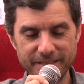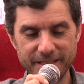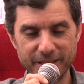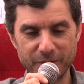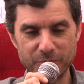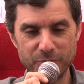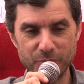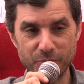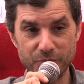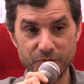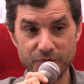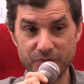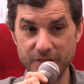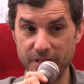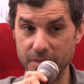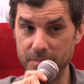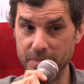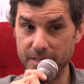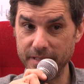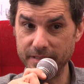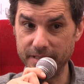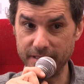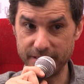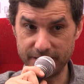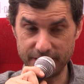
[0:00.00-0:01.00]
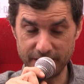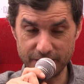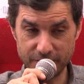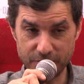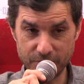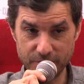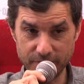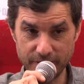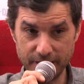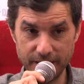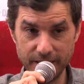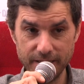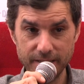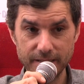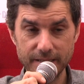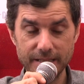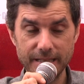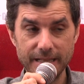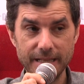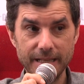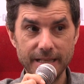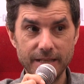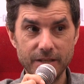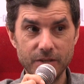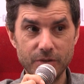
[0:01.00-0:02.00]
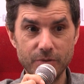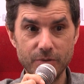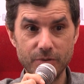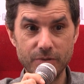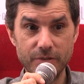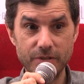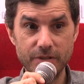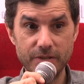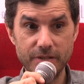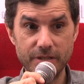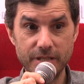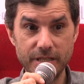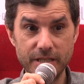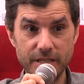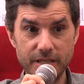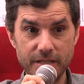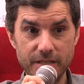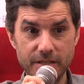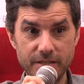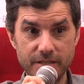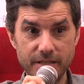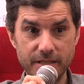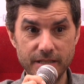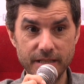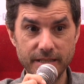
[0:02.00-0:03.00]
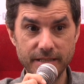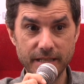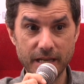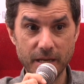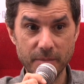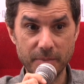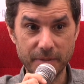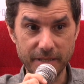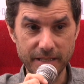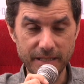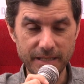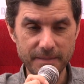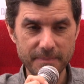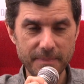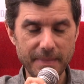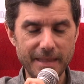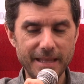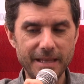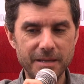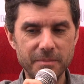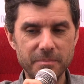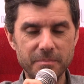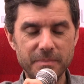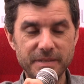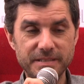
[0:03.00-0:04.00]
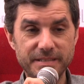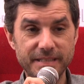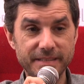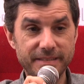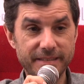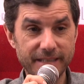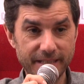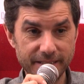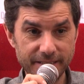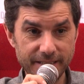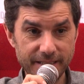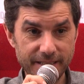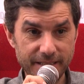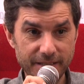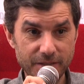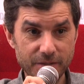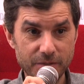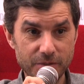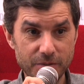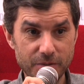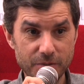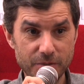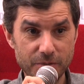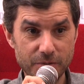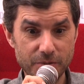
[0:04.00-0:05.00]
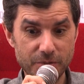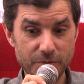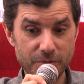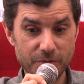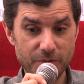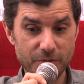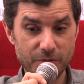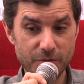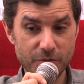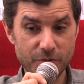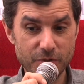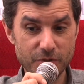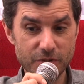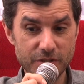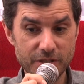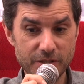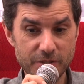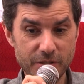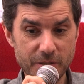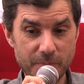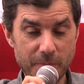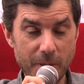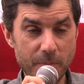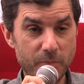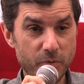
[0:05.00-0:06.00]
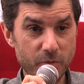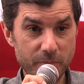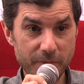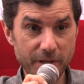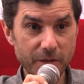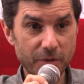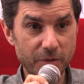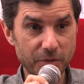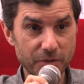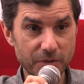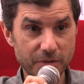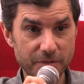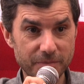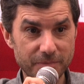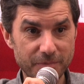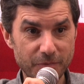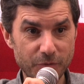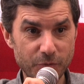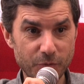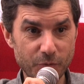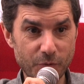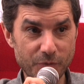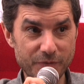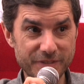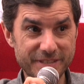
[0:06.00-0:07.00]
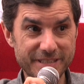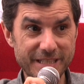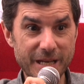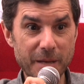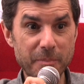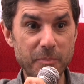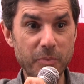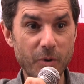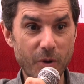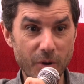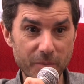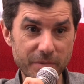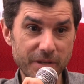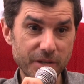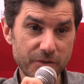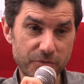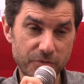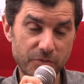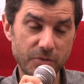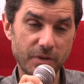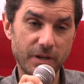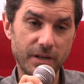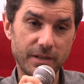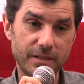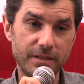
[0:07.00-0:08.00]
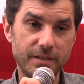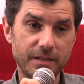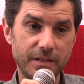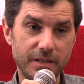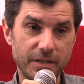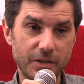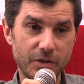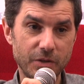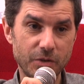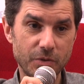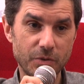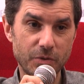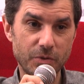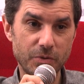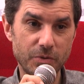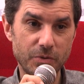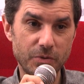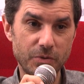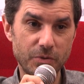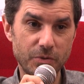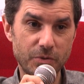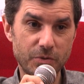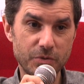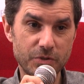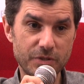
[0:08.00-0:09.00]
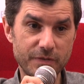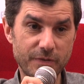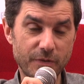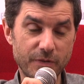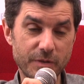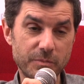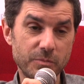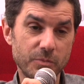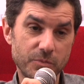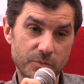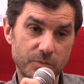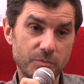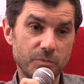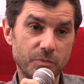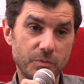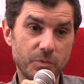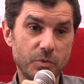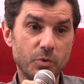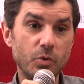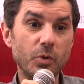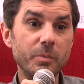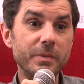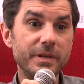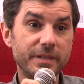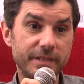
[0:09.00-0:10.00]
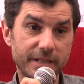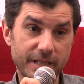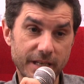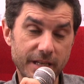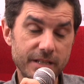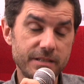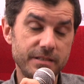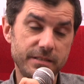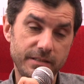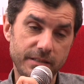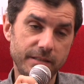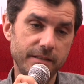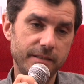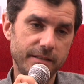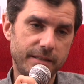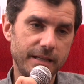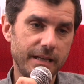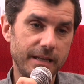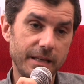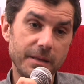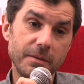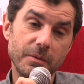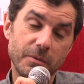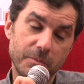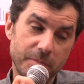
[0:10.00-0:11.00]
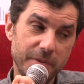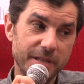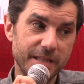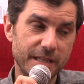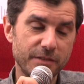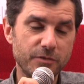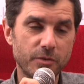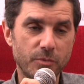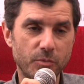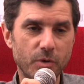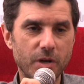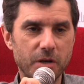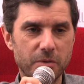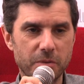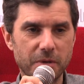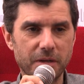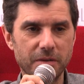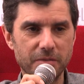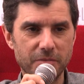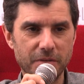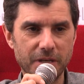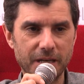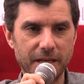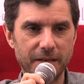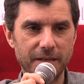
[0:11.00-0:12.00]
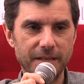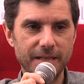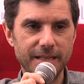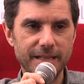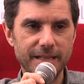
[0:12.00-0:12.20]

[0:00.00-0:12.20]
C'est-à-dire que mon film a été sélectionné euh, et j'ai gagné un prix. Mais cette année, je n'ai pas pu m'y rendre. Donc, en fait, c'est la première fois que, que j'y vais. En fait, mon, court-métrage, il est allé bien avant moi, quoi. Voilà.